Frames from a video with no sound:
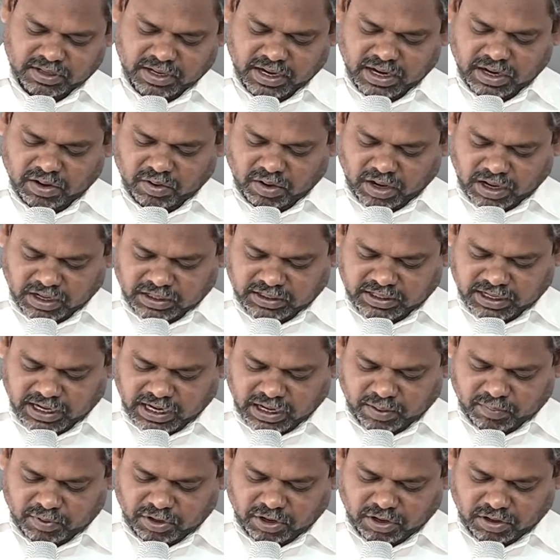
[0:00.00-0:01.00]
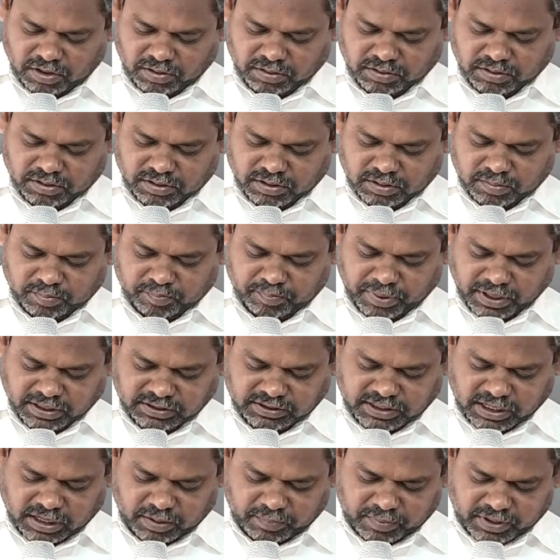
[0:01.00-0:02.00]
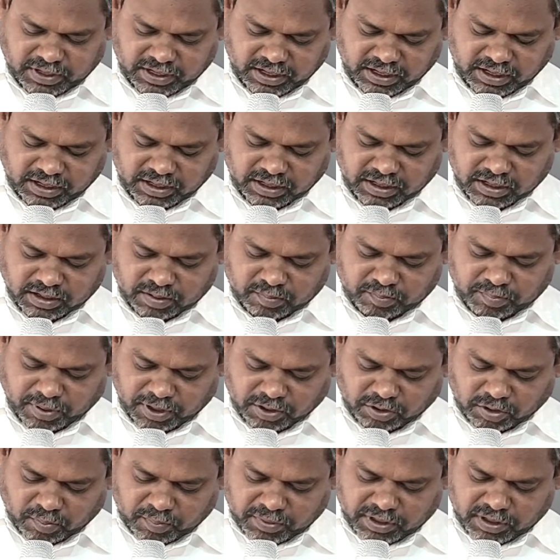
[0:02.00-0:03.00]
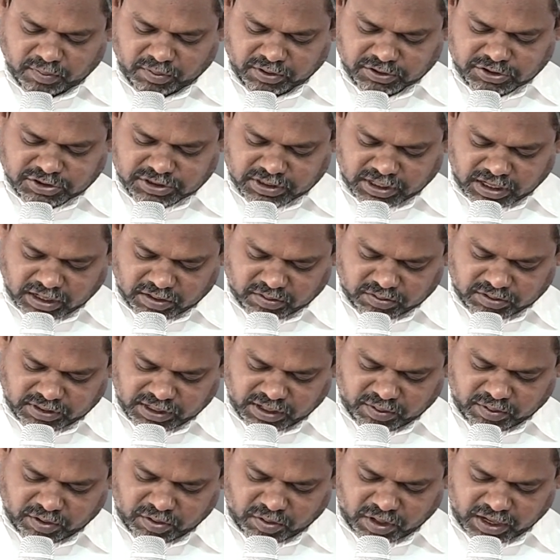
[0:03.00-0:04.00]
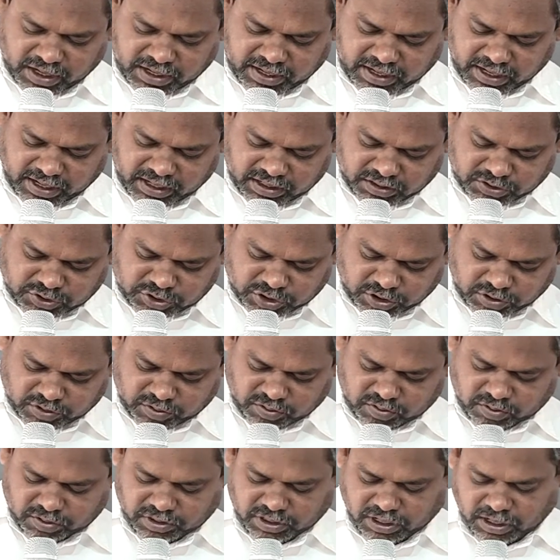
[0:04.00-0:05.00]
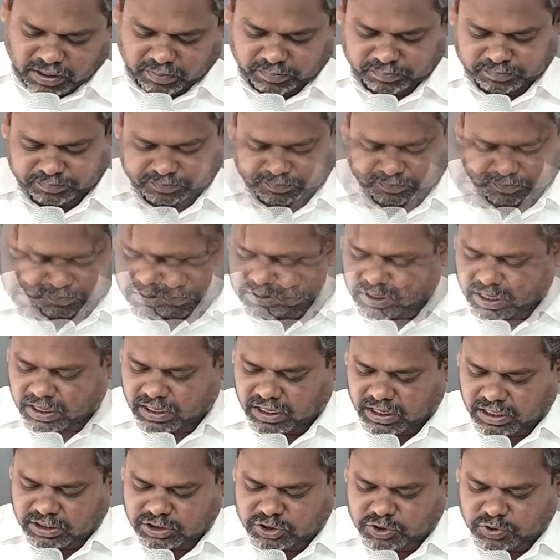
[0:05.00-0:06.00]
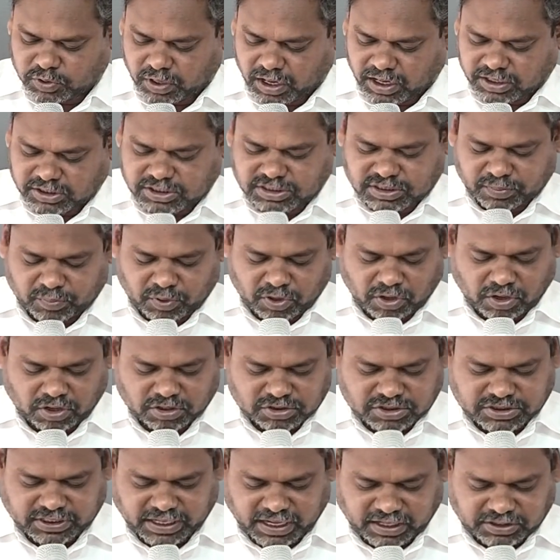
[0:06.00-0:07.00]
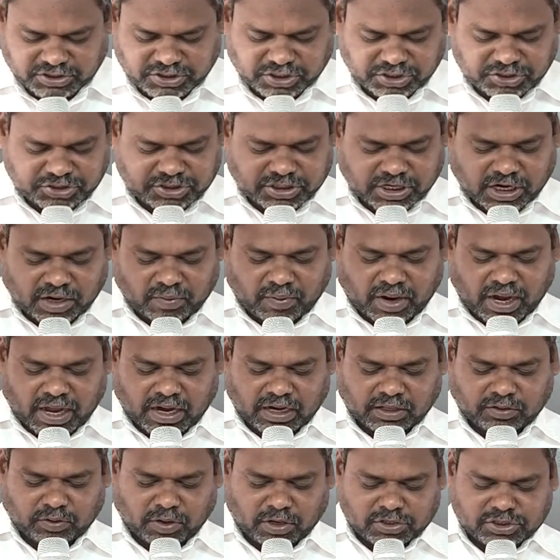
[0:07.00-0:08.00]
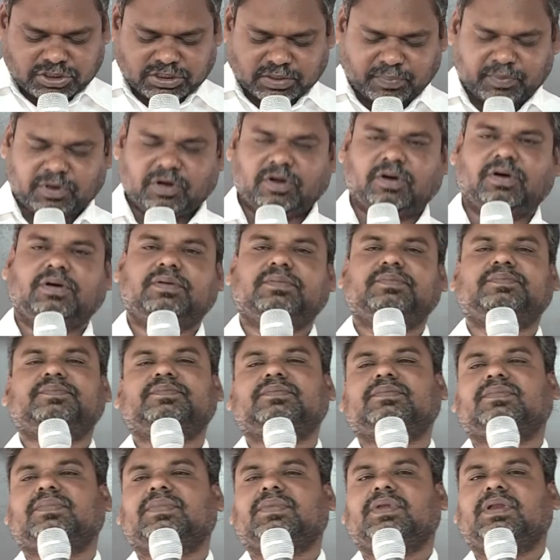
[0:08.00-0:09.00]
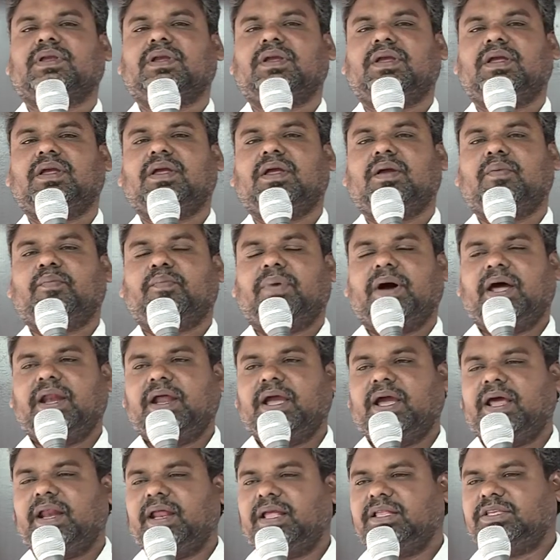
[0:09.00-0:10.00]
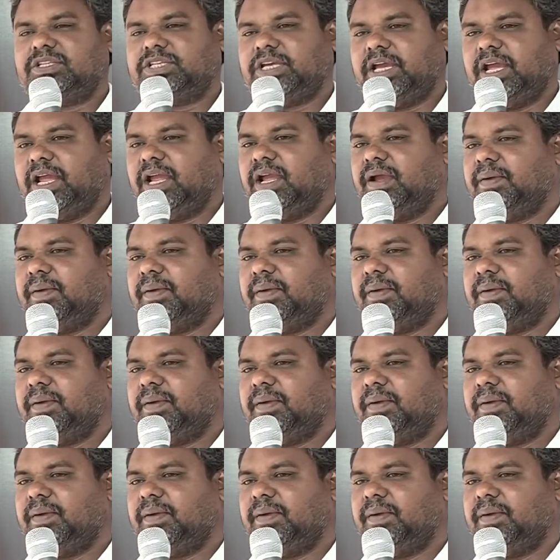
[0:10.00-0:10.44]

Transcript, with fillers: ఏడో అధ్యాయంలో పద్దెనిమిది పంతొమ్మిది వచనాలు దేవుని వాక్యాన్ని చదువుకుందాం తన స్వాస్థ్యములో శేషించిన వారి దోషమును పరిహరించి